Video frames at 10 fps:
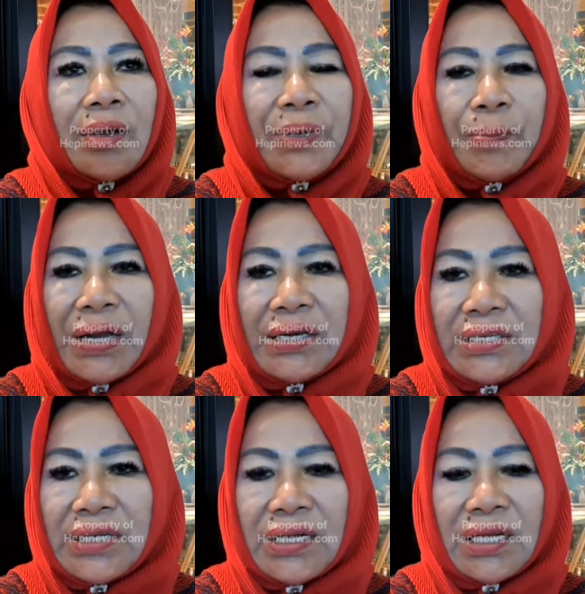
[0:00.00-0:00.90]

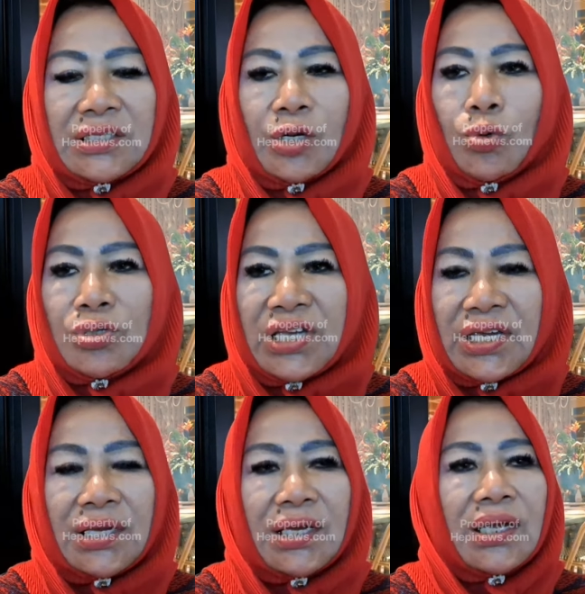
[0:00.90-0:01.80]
pribadinya yang
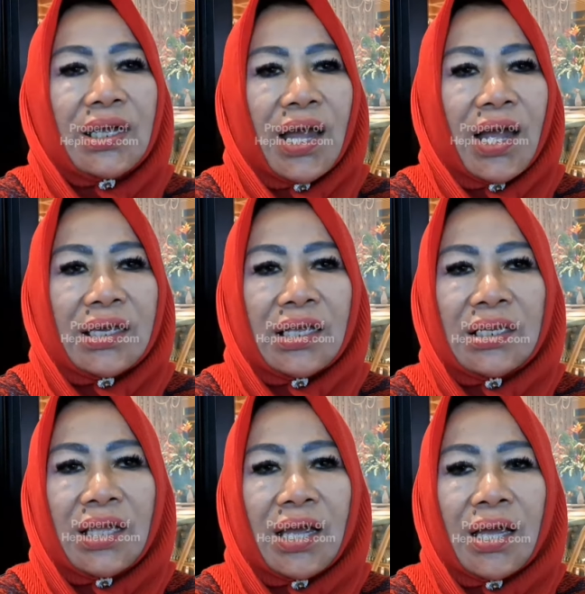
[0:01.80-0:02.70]
terusik.
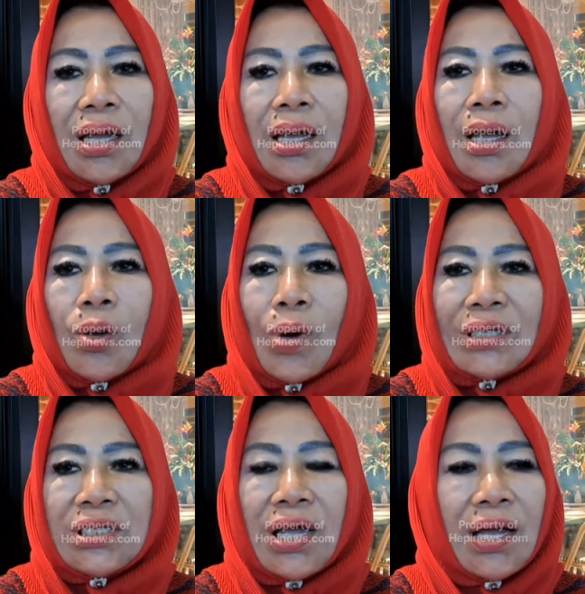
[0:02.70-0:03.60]
Akhirnya
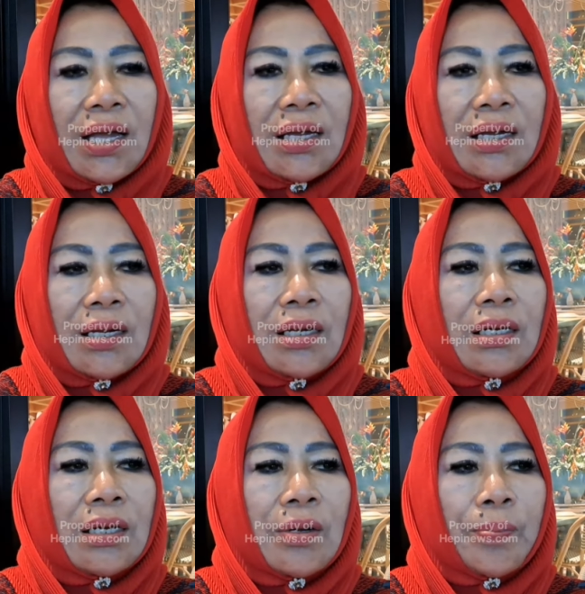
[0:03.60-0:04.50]
kuasa
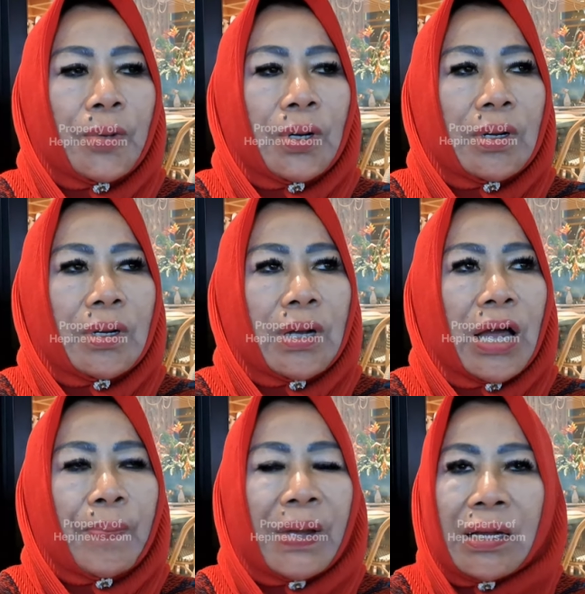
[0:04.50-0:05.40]
uh,
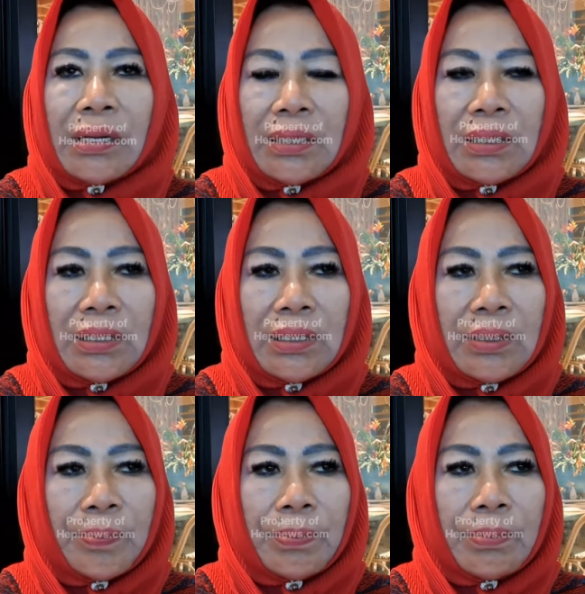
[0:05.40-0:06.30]
apa uh,